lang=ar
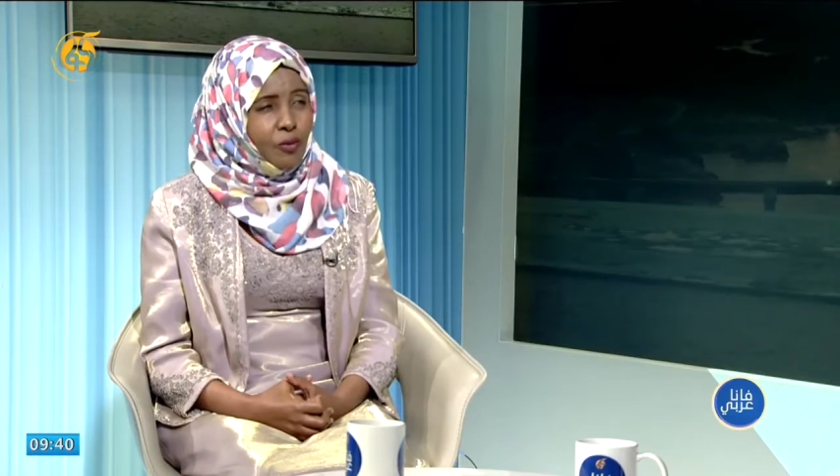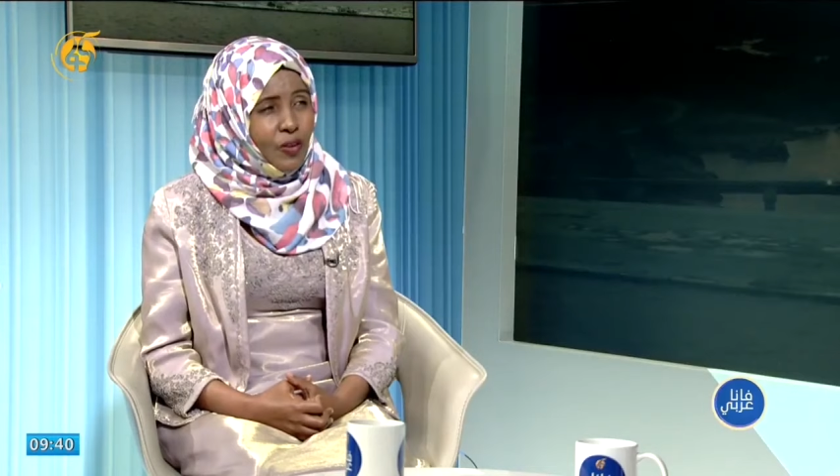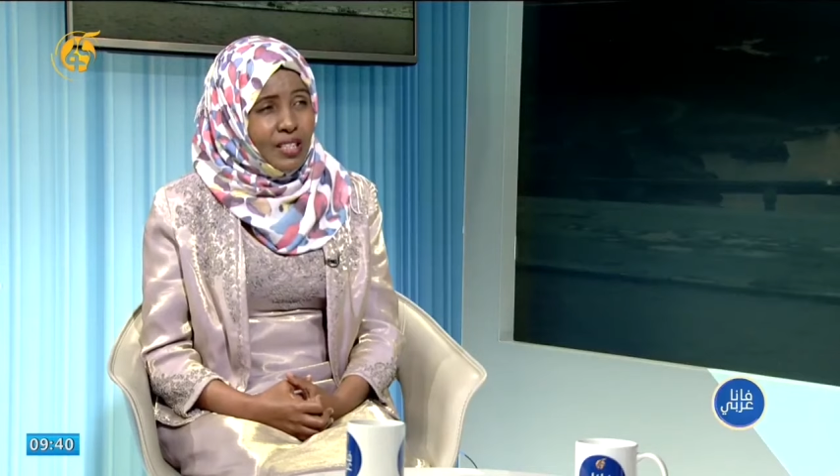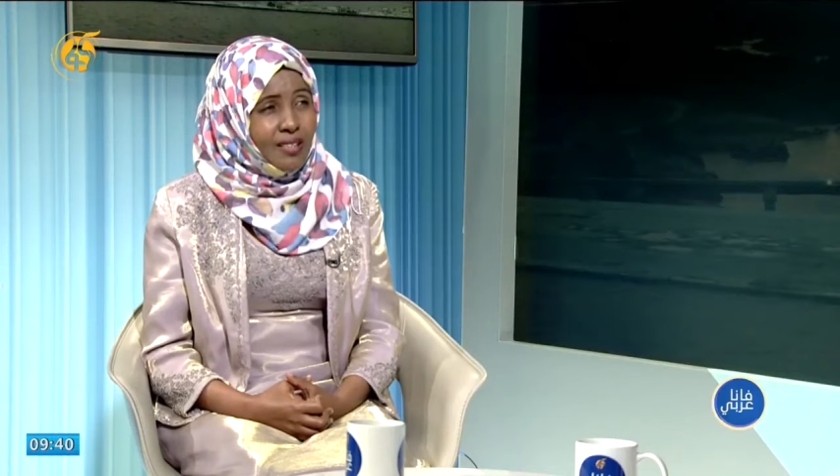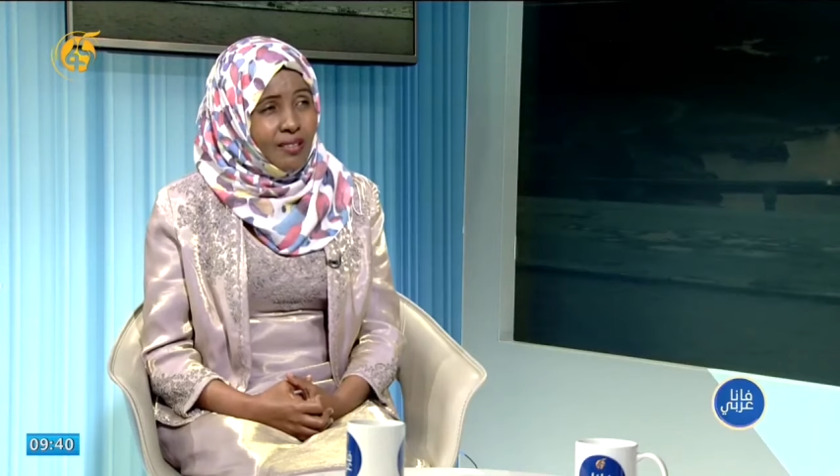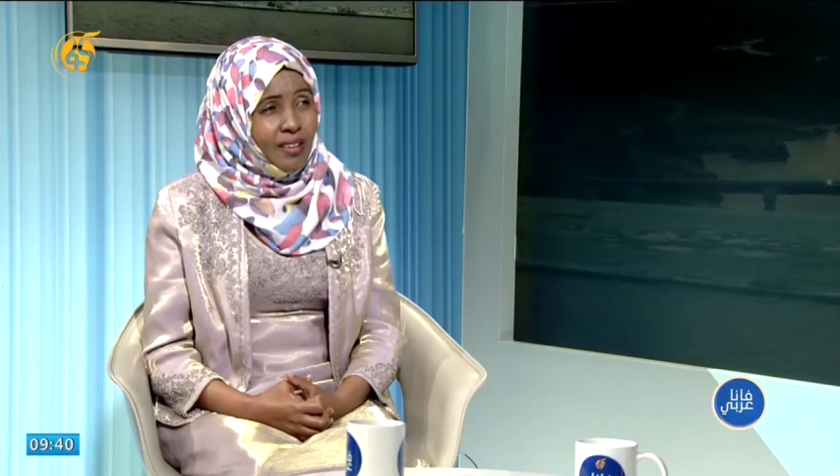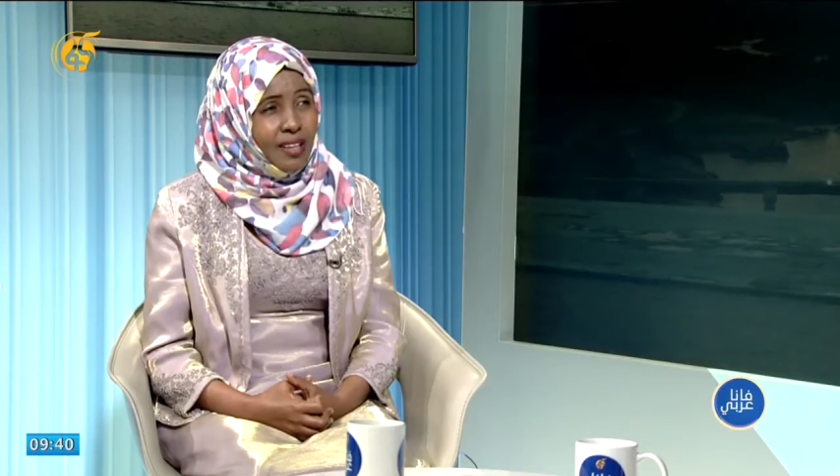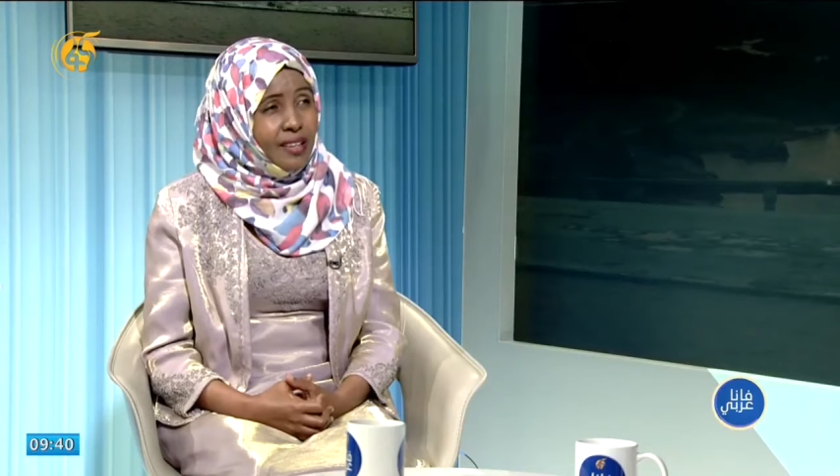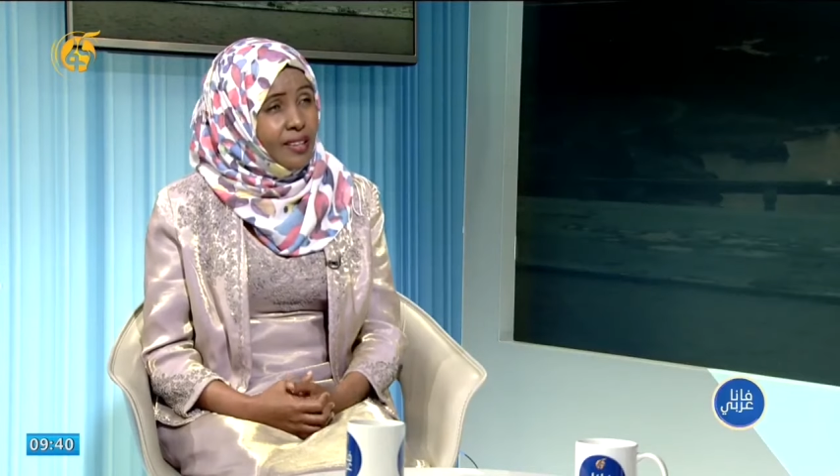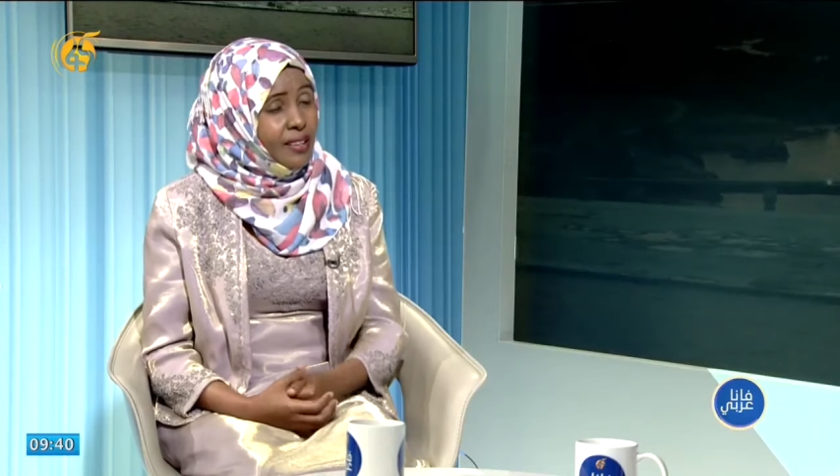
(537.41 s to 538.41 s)
مفاوضات سد
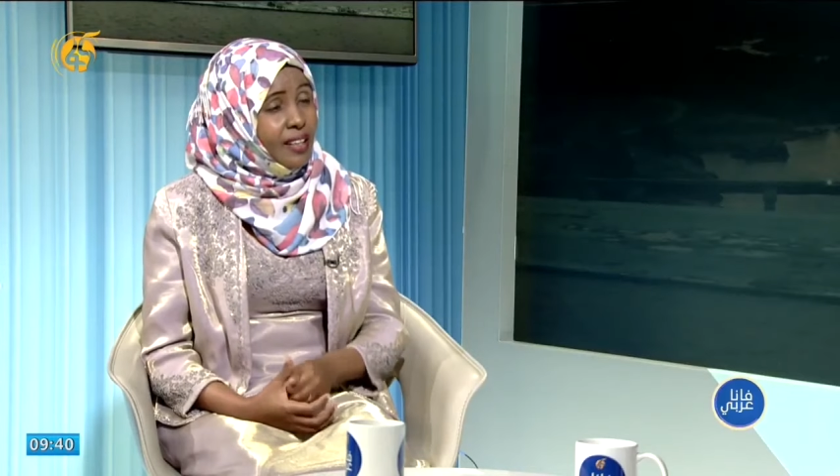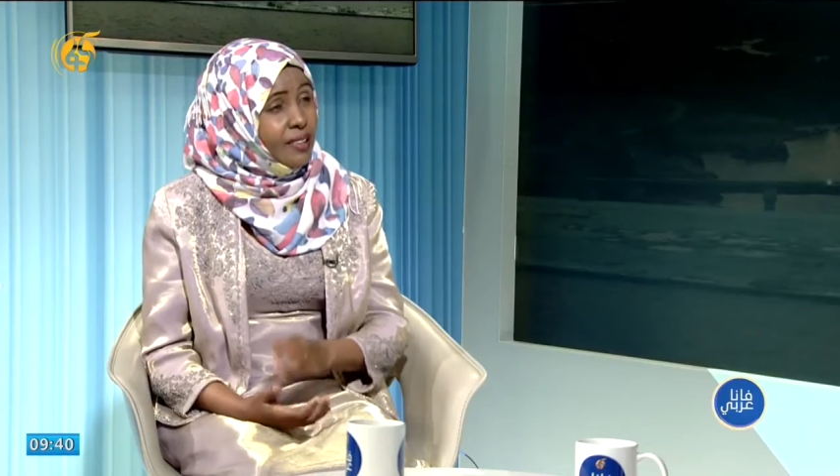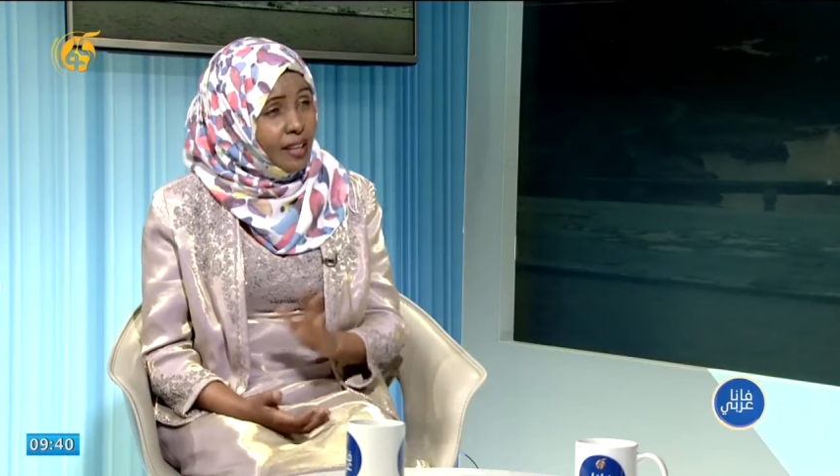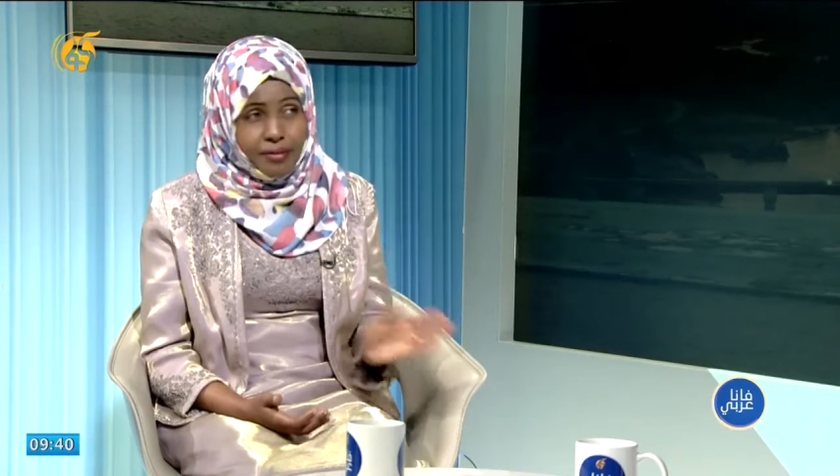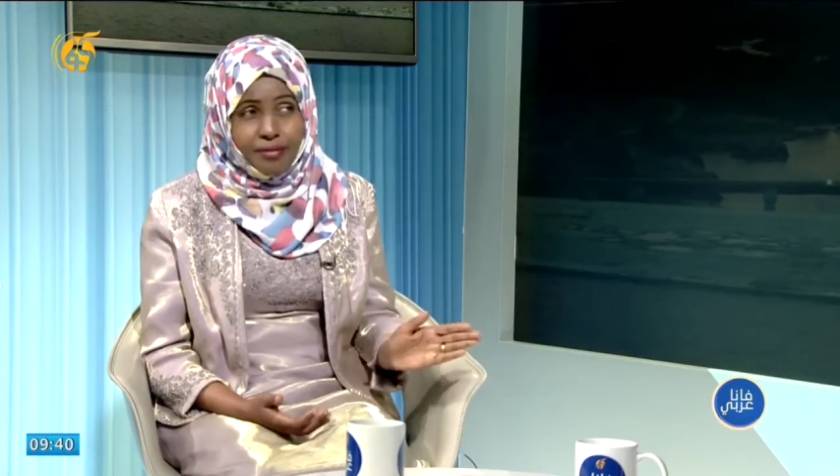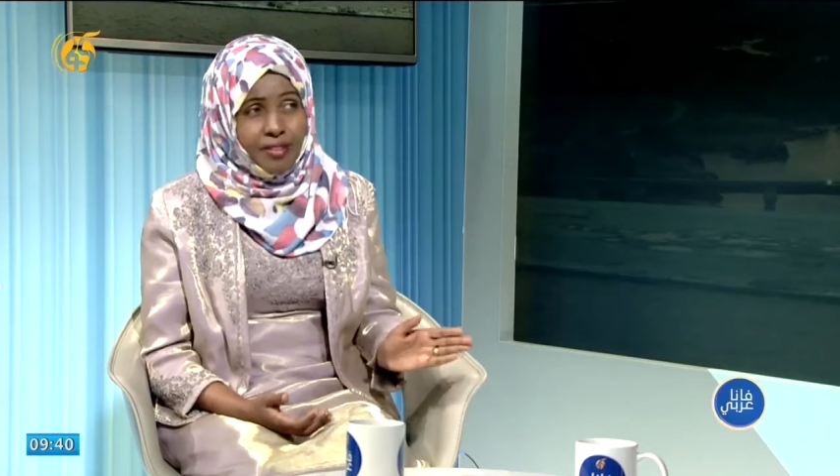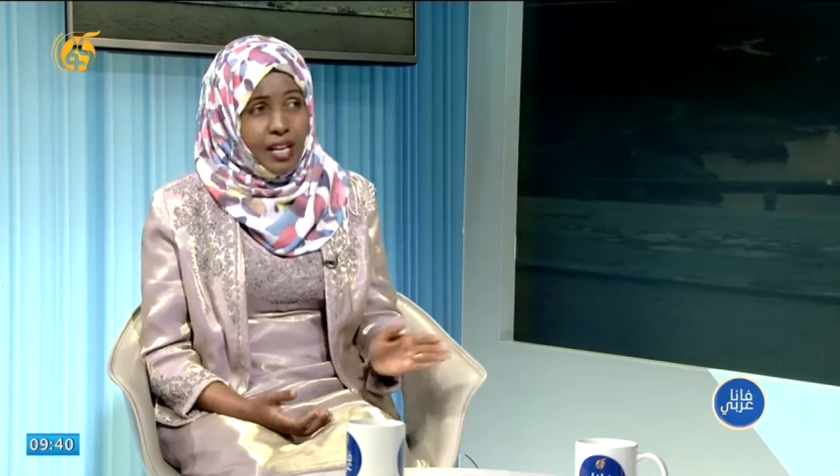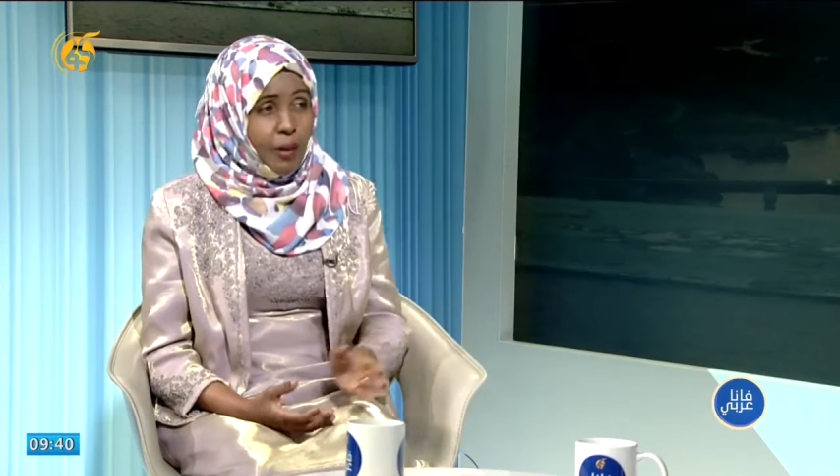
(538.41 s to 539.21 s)
النهضة هي تختلف